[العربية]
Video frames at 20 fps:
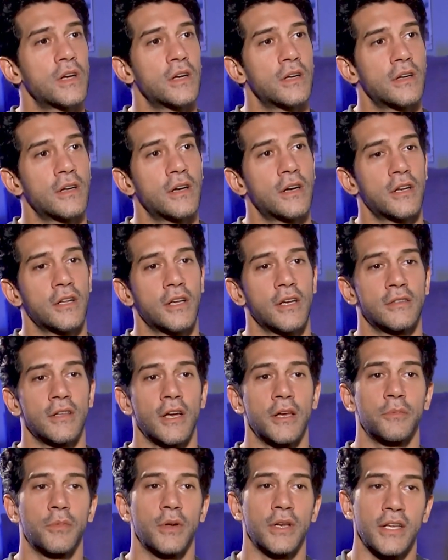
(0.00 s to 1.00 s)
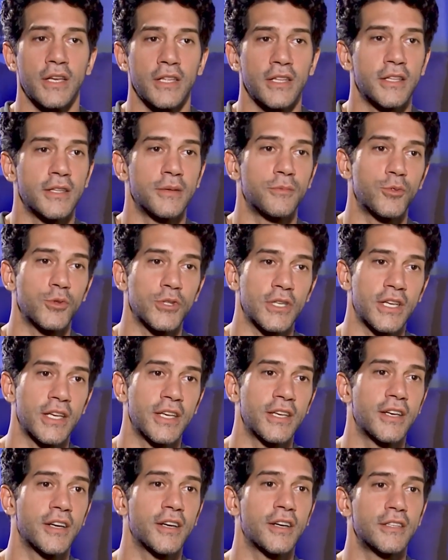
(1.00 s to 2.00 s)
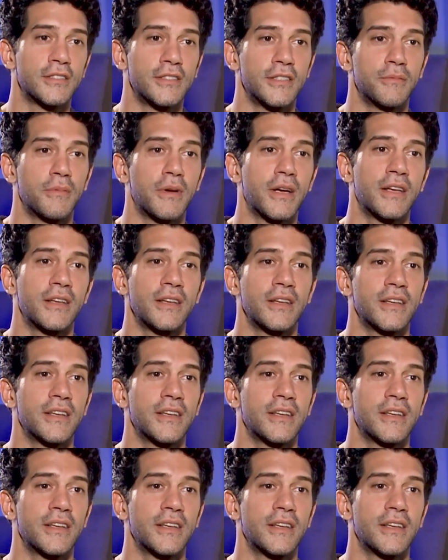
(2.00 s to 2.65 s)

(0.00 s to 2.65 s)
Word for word: أركتايبل كده نموذجية قديمة